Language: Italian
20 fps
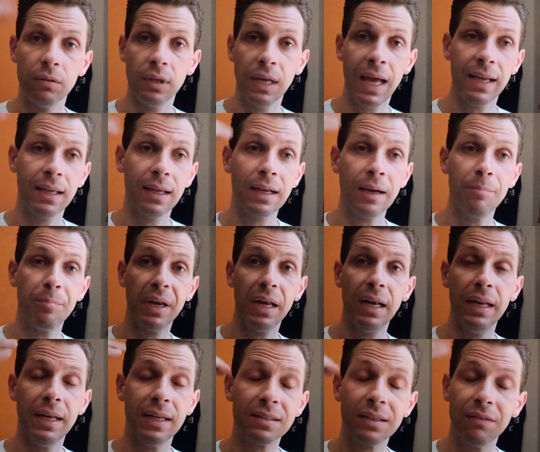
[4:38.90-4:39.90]
like
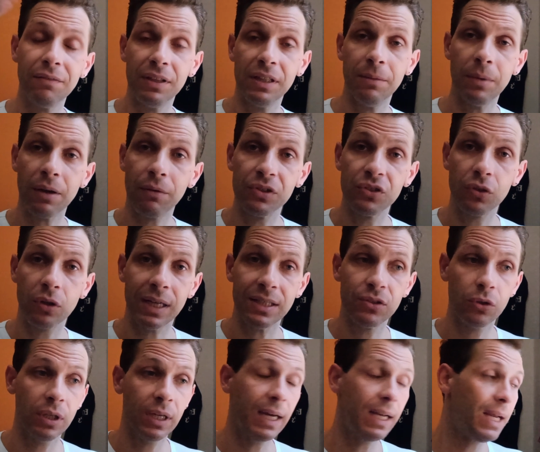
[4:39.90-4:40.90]
campanellina, iscrivetevi a questo
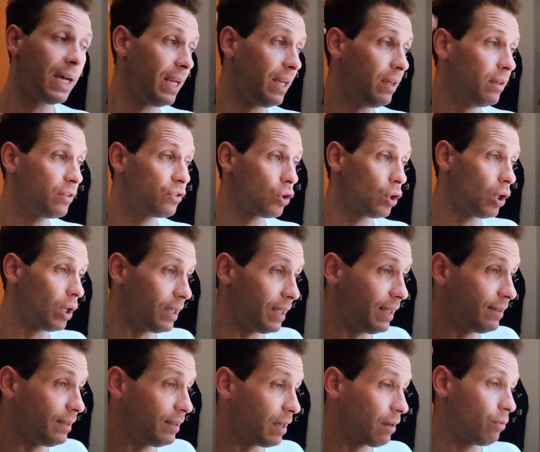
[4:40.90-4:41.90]
cazzo di canale, se no
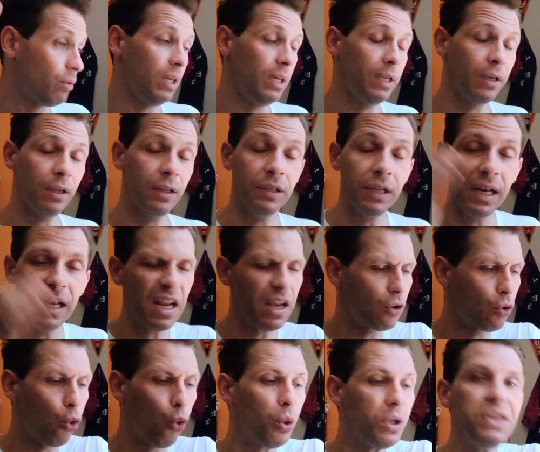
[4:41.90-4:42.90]
andate da quelli che,
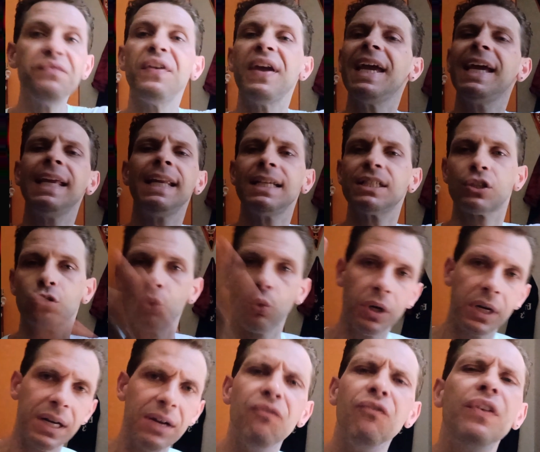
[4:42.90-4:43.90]
nelle cui vene
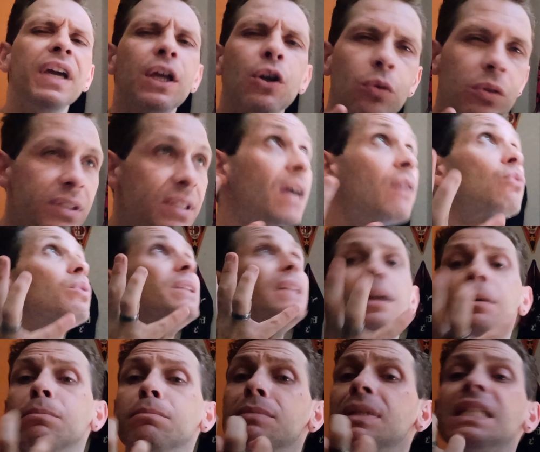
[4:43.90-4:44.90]
scorre il vero sangue
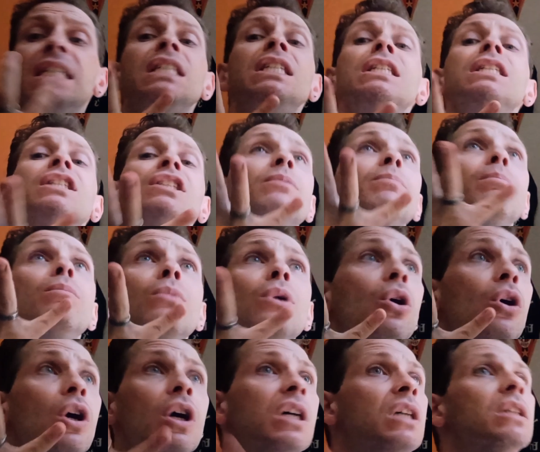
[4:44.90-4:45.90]
del
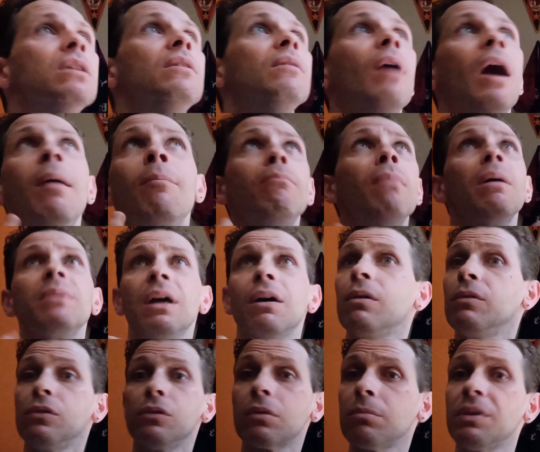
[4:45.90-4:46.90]
milanismo. Mamma mia
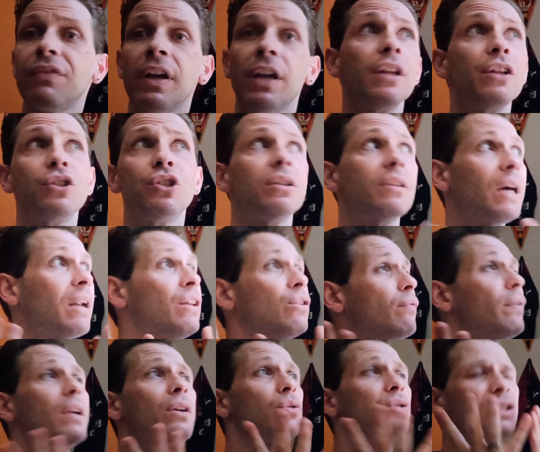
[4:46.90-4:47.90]
quanto mi fanno eccitare quando fanno